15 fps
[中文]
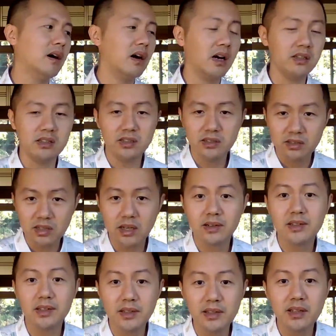啊，形
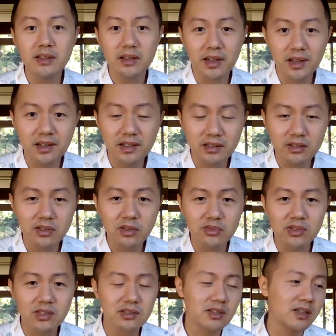成一定的一个零售
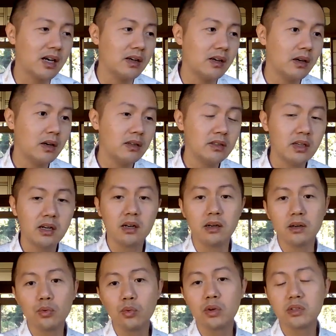市场。像
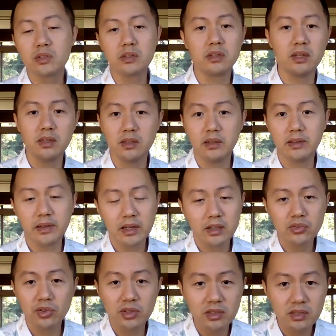和国子，你你在
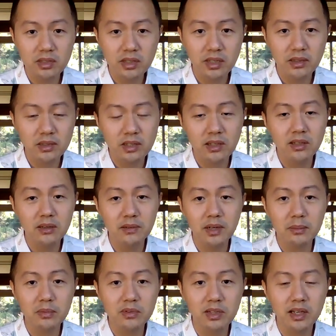全世界其他地
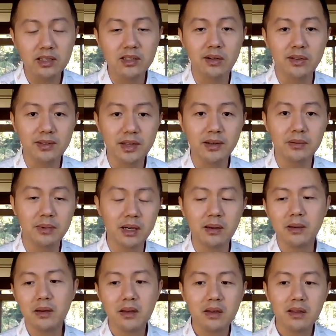方不太找得到嘛，
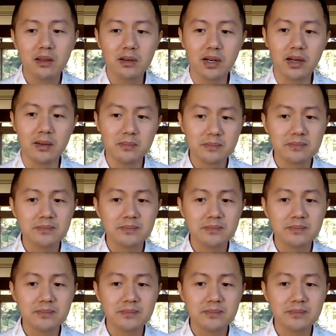是吧？